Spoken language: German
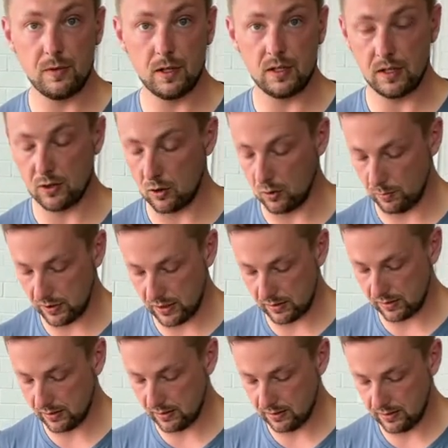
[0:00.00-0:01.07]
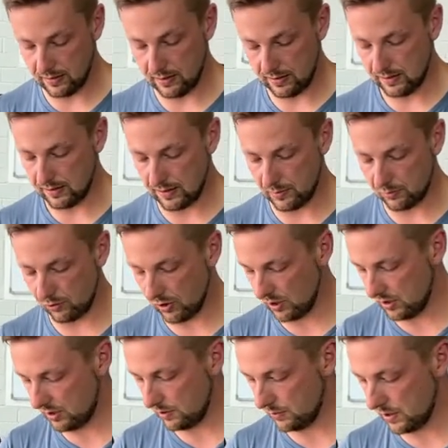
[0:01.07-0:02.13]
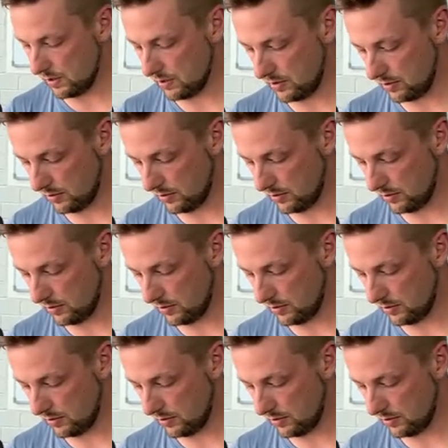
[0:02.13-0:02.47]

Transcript: wirklich komplett selbstständig machen.